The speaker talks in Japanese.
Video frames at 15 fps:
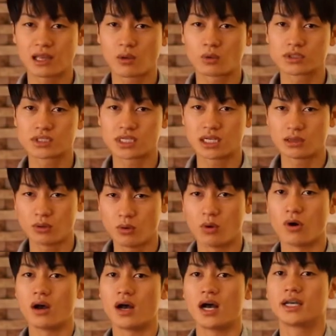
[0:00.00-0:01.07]
たこちら
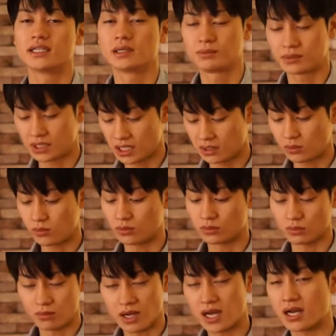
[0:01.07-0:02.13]
の
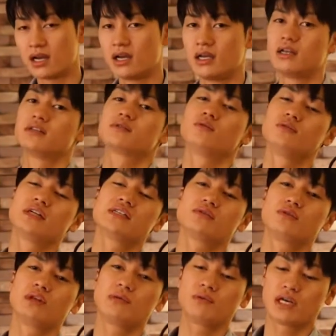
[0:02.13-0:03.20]
アダプターコードは
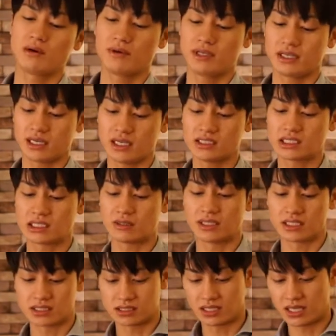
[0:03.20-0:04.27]
ソーダストリーム側に関しては
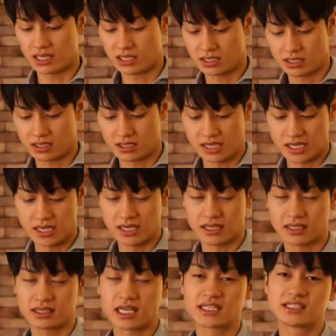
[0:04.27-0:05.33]
ですね、
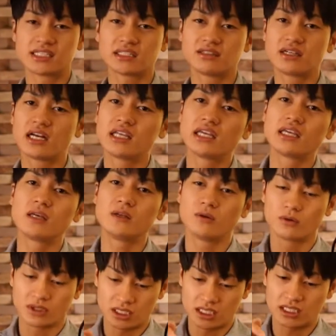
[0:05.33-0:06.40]
えー、脱着ができる
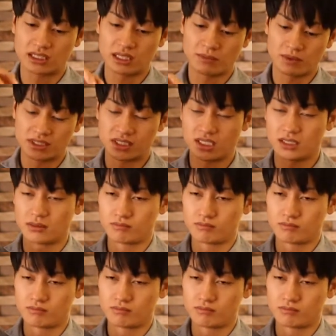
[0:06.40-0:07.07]
ようになっています